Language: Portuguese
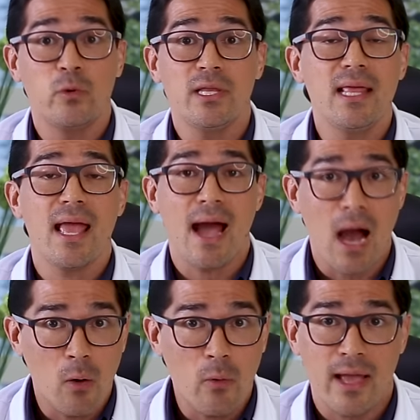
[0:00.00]
o
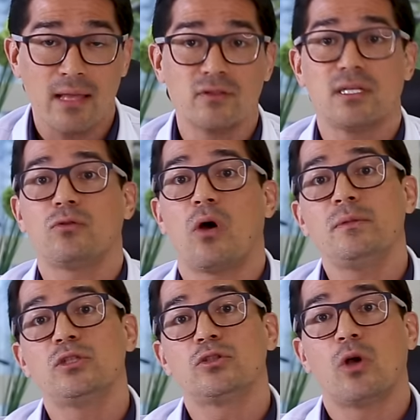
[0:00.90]
ideal é que você
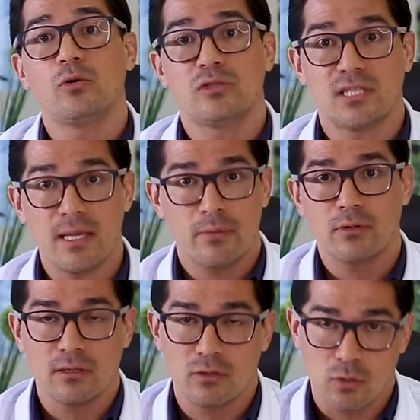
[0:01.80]
tome sol sem
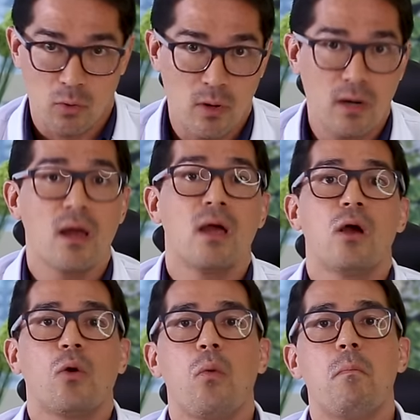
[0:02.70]
protetor,
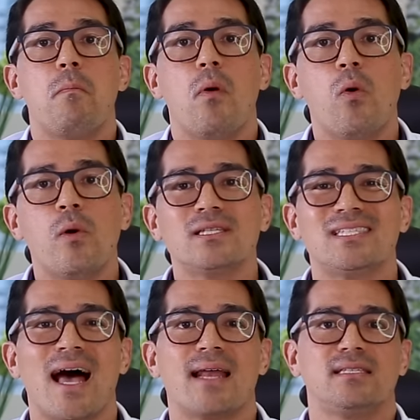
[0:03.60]
com
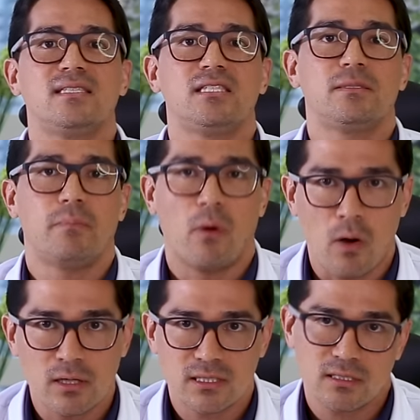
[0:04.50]
boas áreas
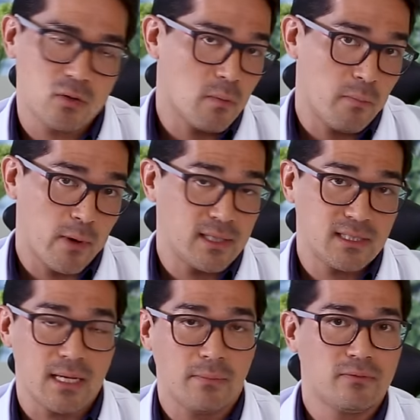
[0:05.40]
expostas, como por
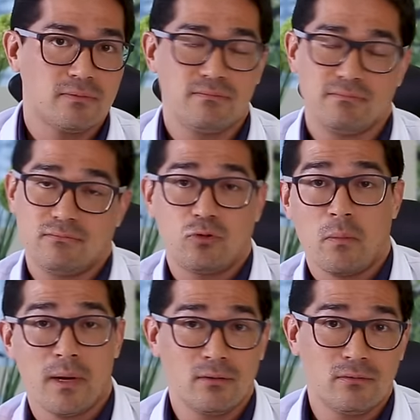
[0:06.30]
exemplo,
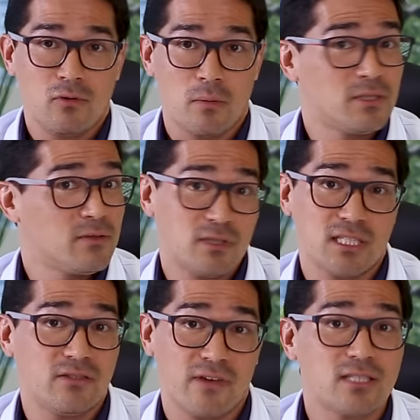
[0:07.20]
tomando, como se você
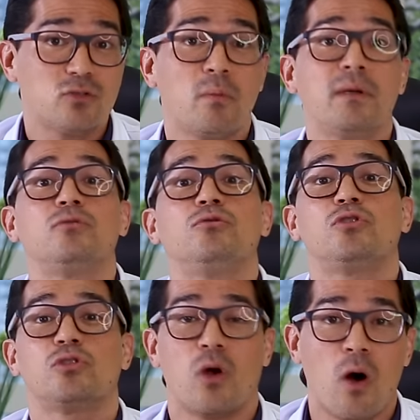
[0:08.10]
estivesse tomando
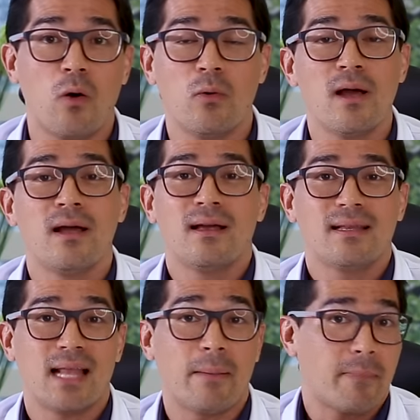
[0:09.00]
sol na